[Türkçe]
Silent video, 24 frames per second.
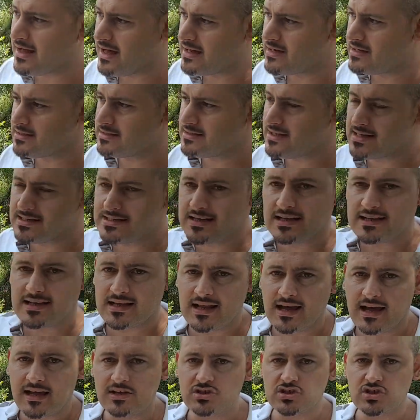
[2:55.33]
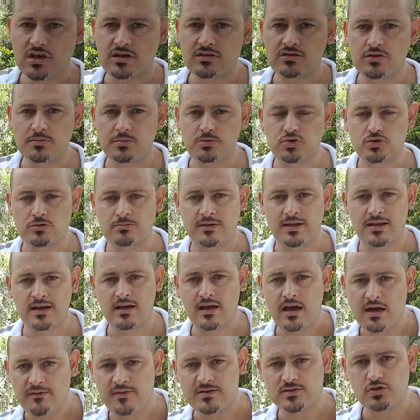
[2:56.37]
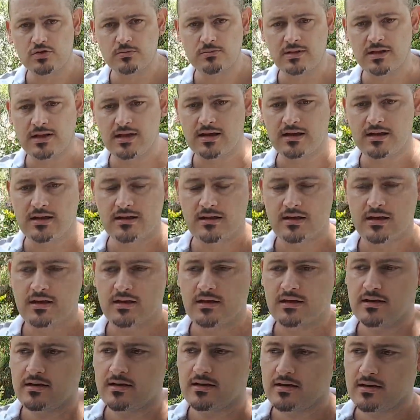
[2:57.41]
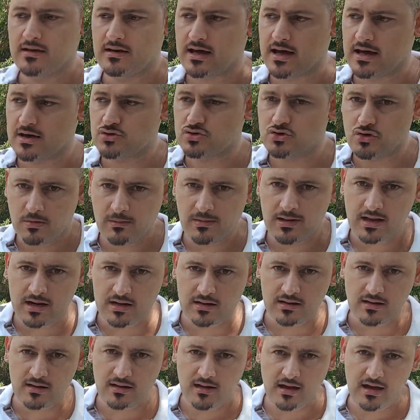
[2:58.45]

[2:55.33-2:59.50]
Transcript: Arıcılar zaten alışkındır bu durumlara kafa sokmalarına, e, arı sokmalarına.